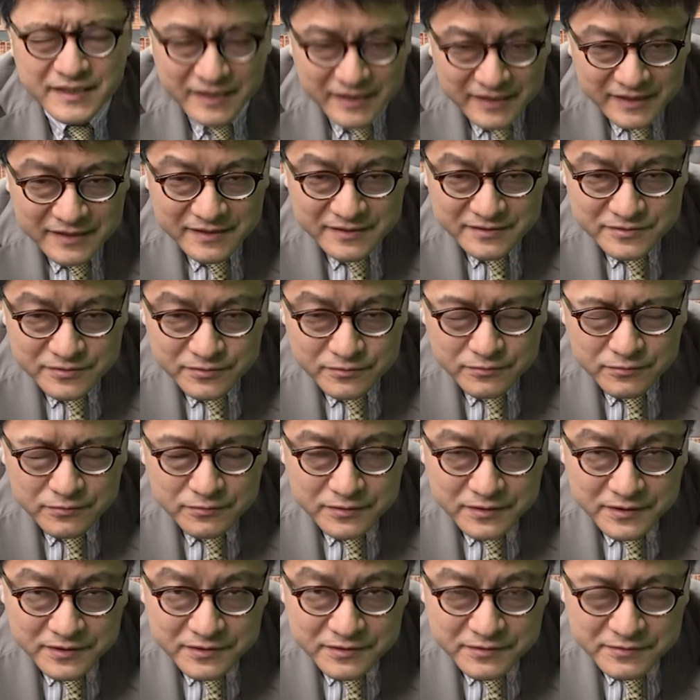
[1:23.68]
ない情報
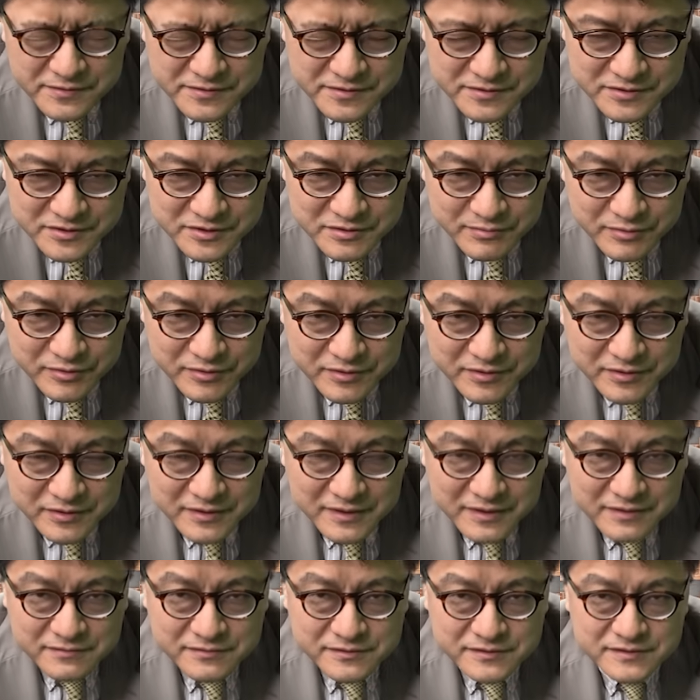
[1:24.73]
源を一つに絞るっていう
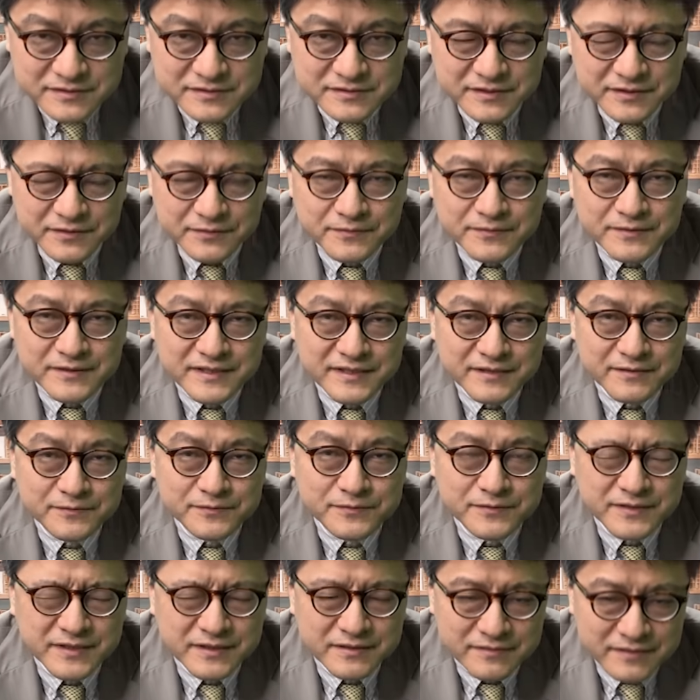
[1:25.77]
のは普通に良くないこ
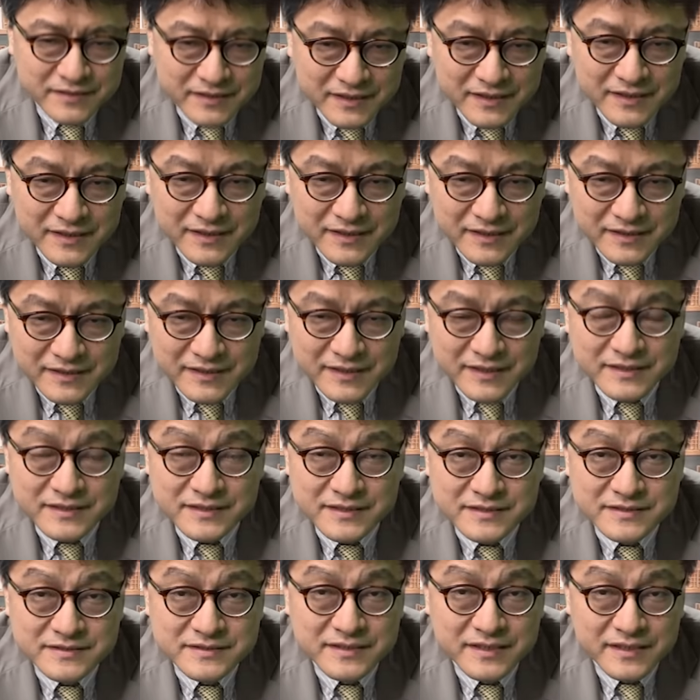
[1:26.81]
となのでなん
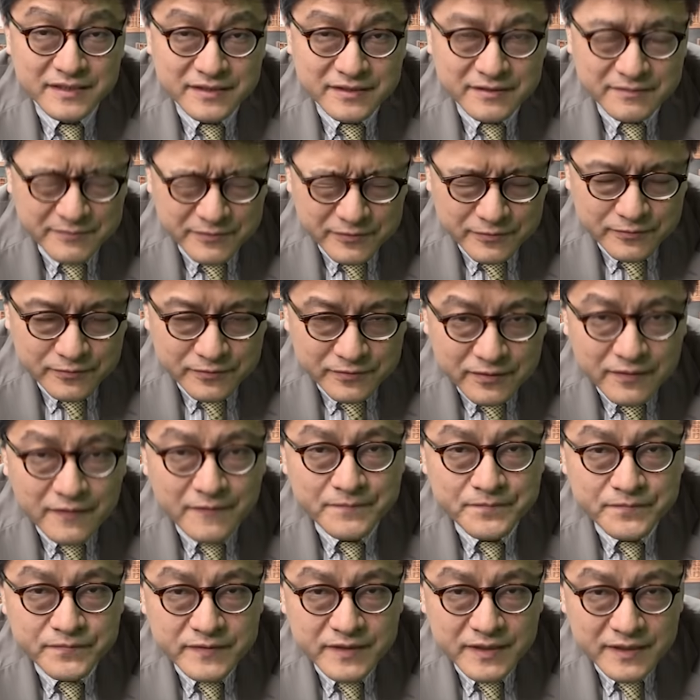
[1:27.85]
ですけれどもこの
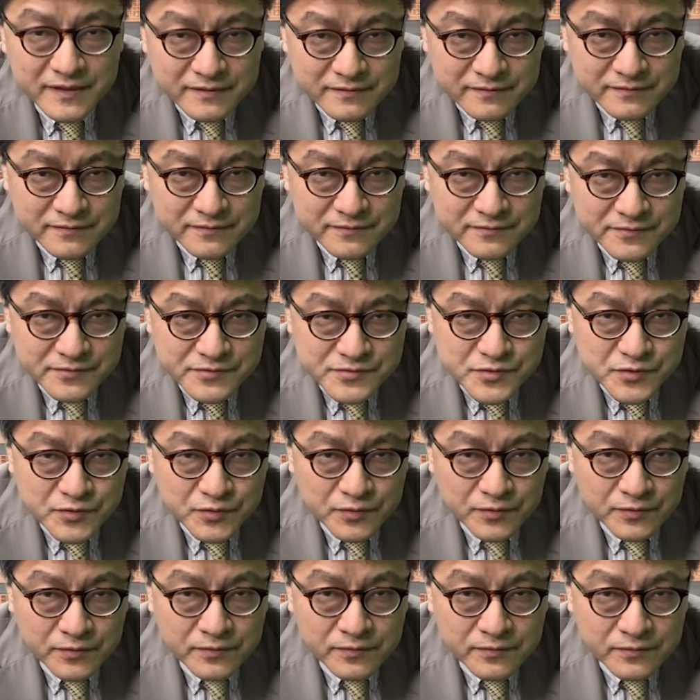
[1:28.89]
ネットの
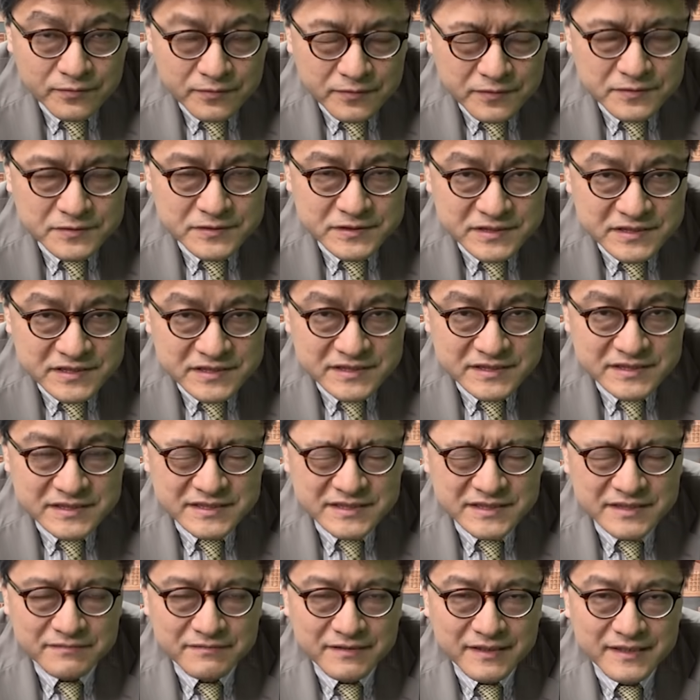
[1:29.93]
情報を信
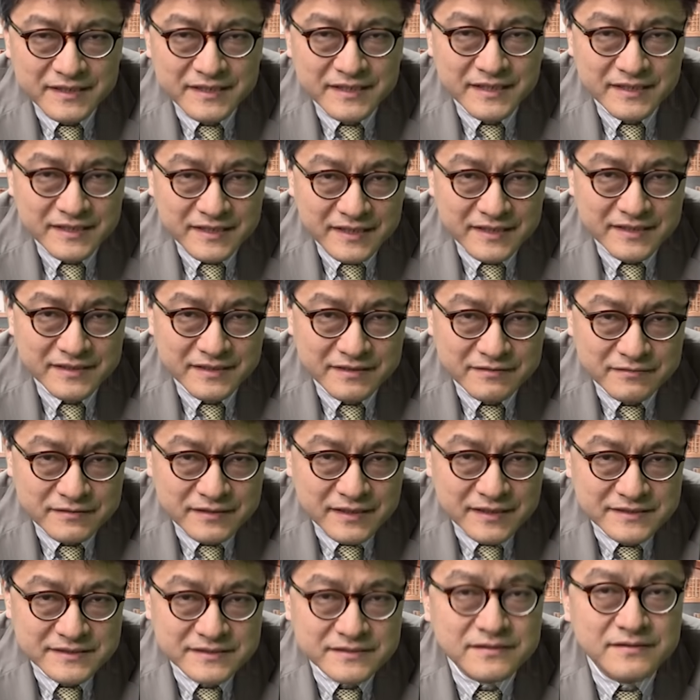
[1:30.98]
じてはいけないには
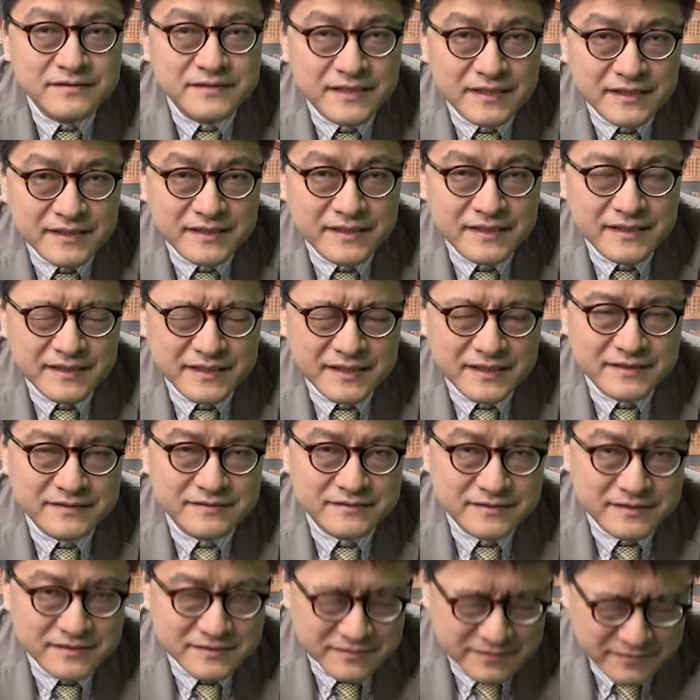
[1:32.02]
2つの段階があ
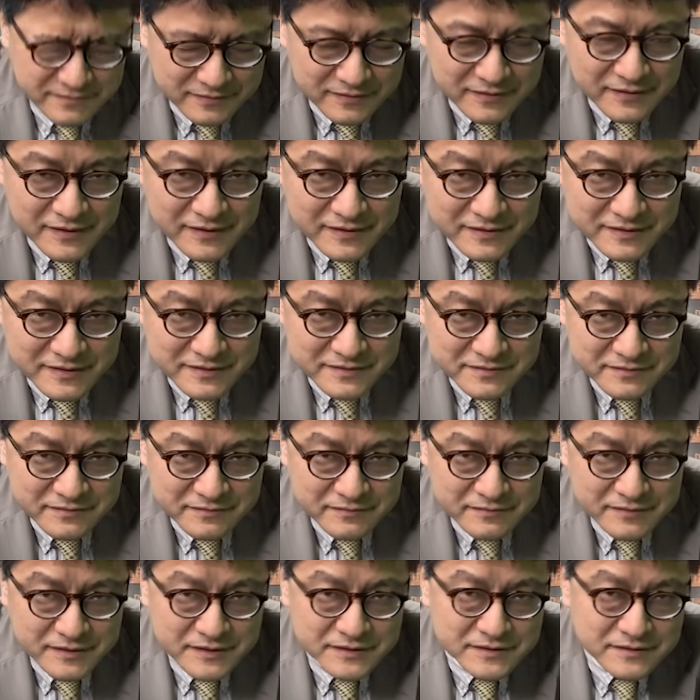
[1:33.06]
るんですよ。でそ
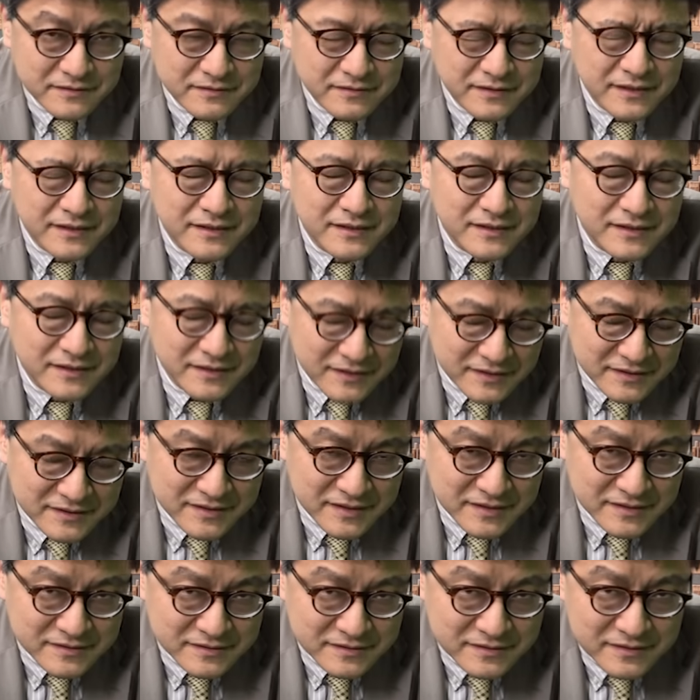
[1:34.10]
の2つの段階に
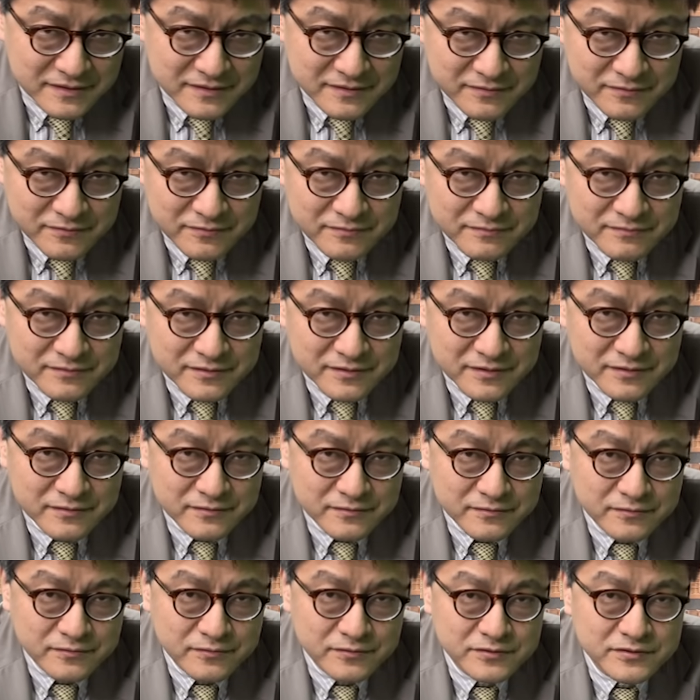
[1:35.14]
賛成党も日
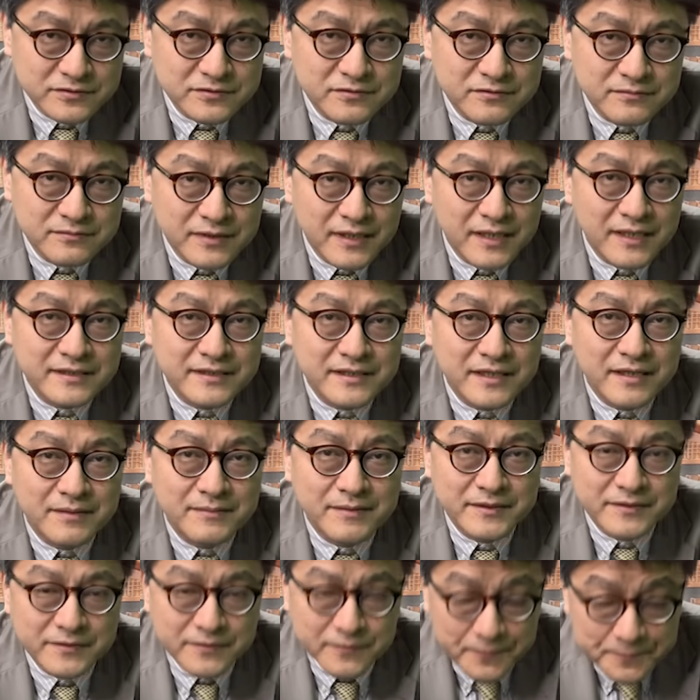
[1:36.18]
本保守党も当ては
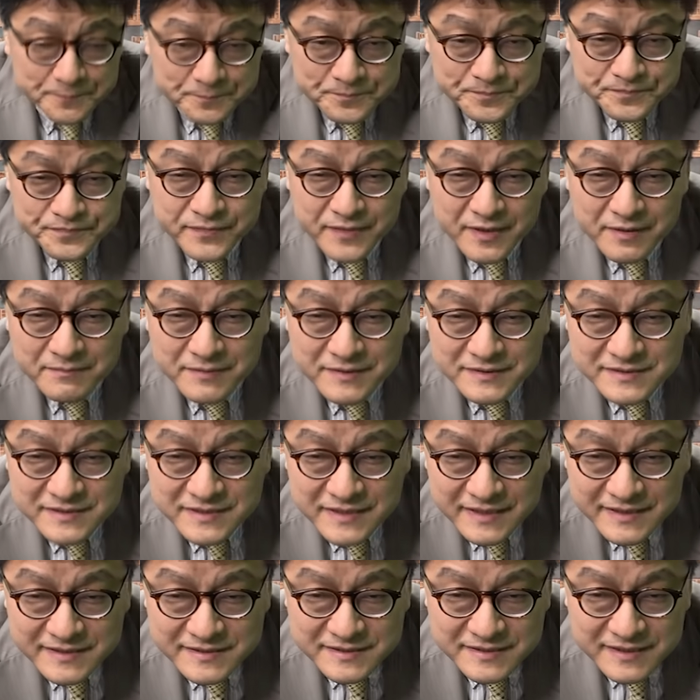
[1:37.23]
まると。まず
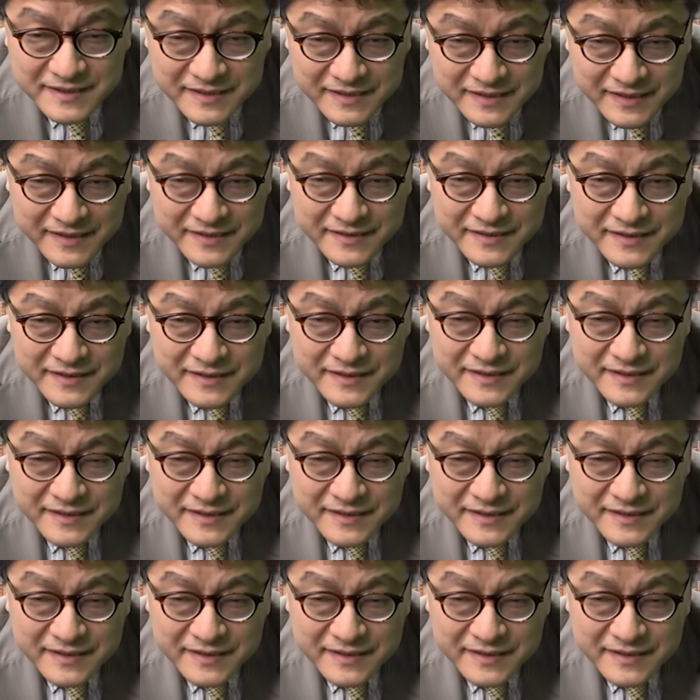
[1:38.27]
第1段階